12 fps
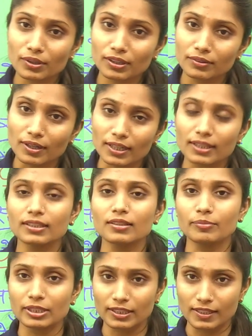के द्वारा
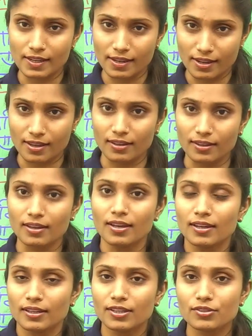निर्मित किए गए हैं
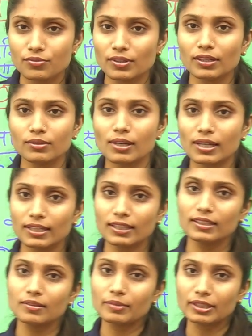ईश्वर के द्वारा ये
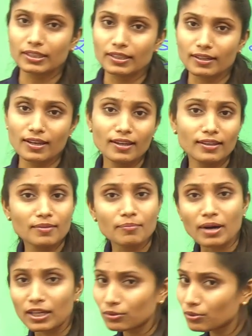निर्मित किए गए हैं ये
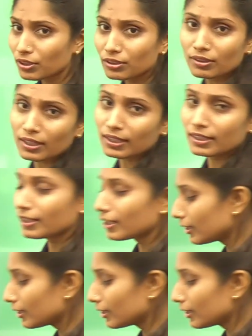मानव के द्वारा लिखित